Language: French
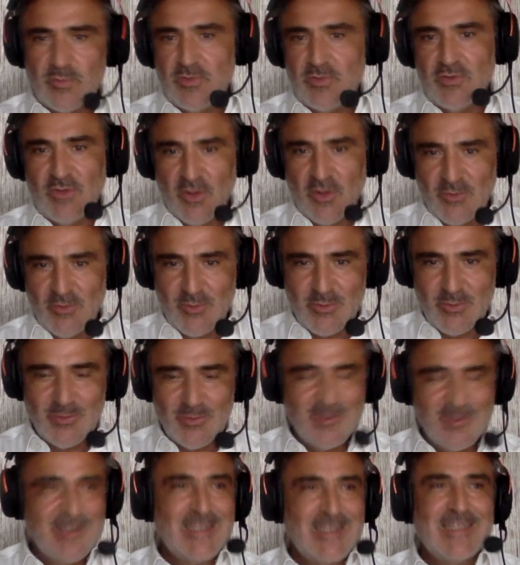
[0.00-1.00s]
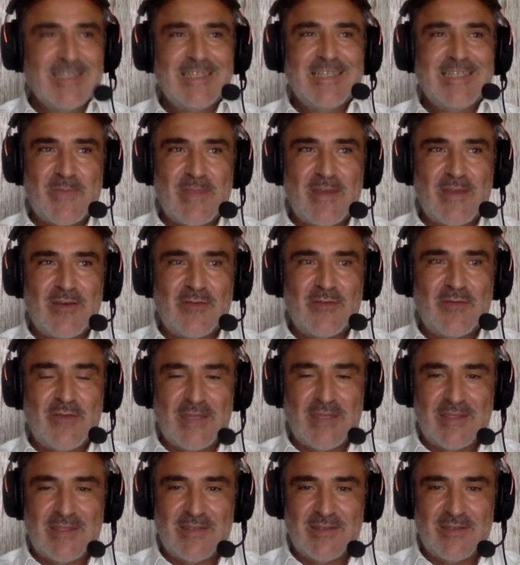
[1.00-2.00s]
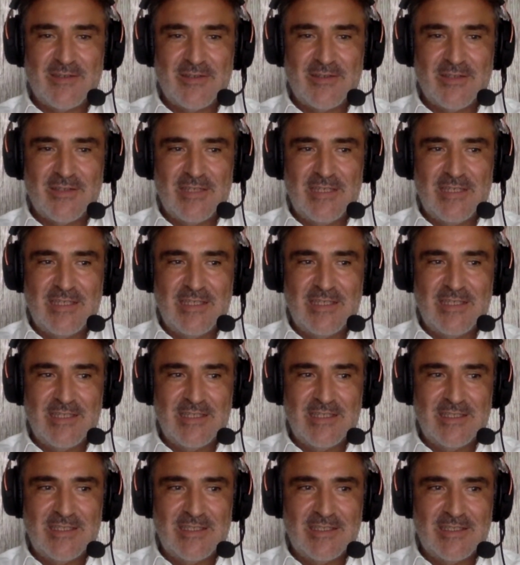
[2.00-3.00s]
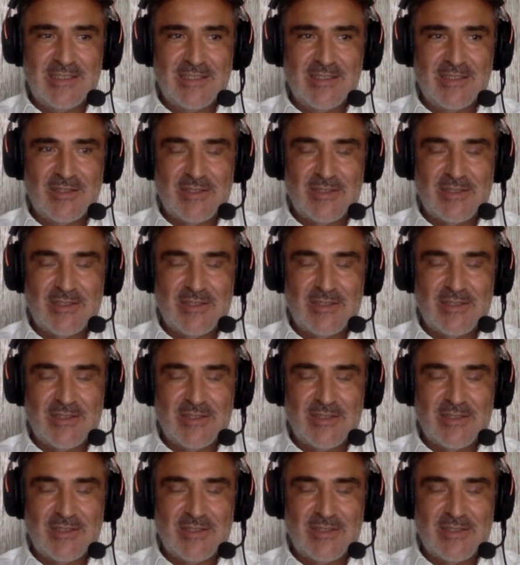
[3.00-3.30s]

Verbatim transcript: Tando en fait, euh,